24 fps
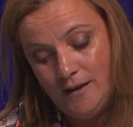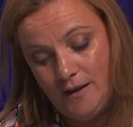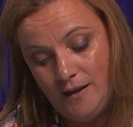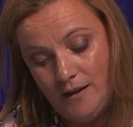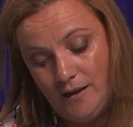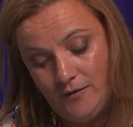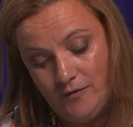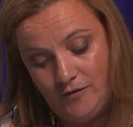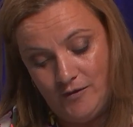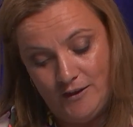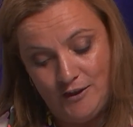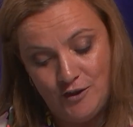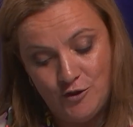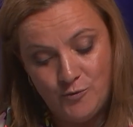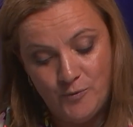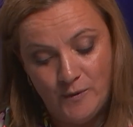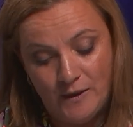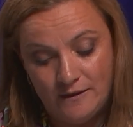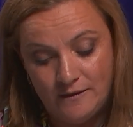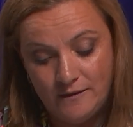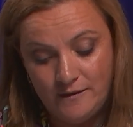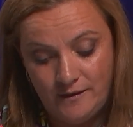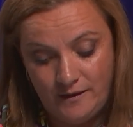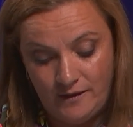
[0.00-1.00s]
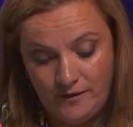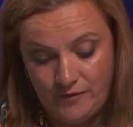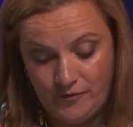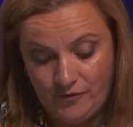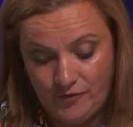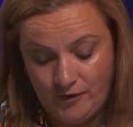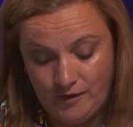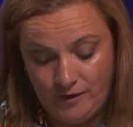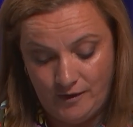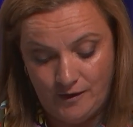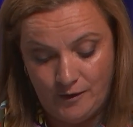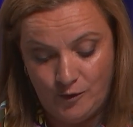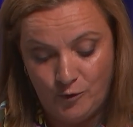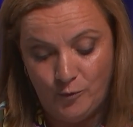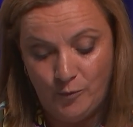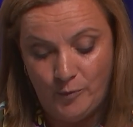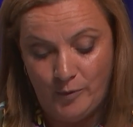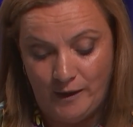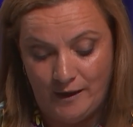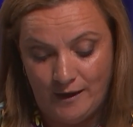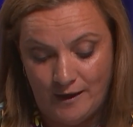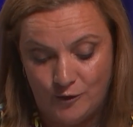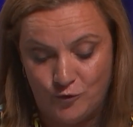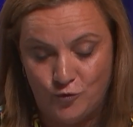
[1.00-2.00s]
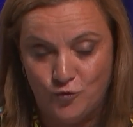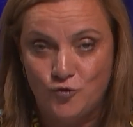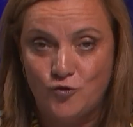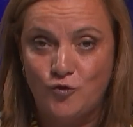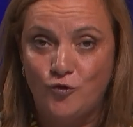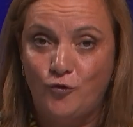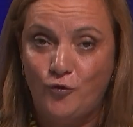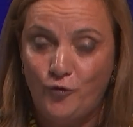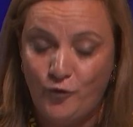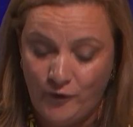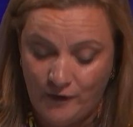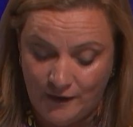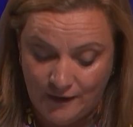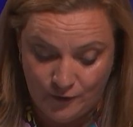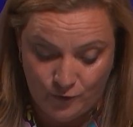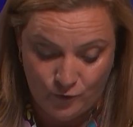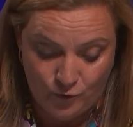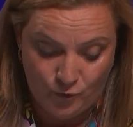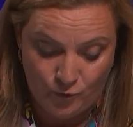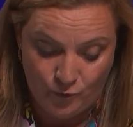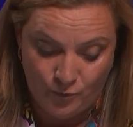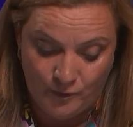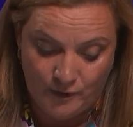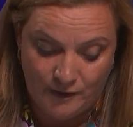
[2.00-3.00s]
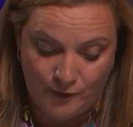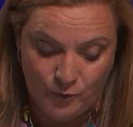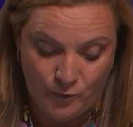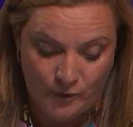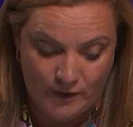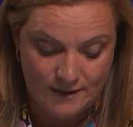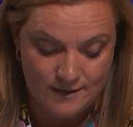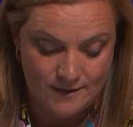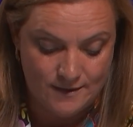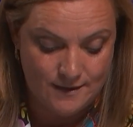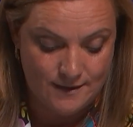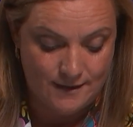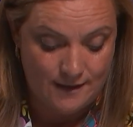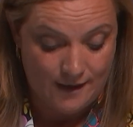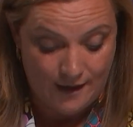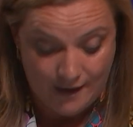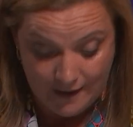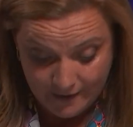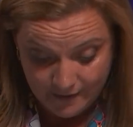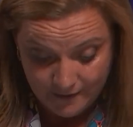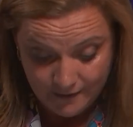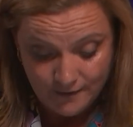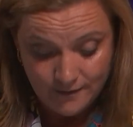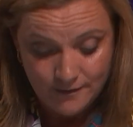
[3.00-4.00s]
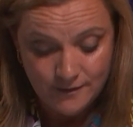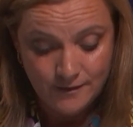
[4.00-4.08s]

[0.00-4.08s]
Infelizmente teve que acompanhar o seu filho com uma doença rara,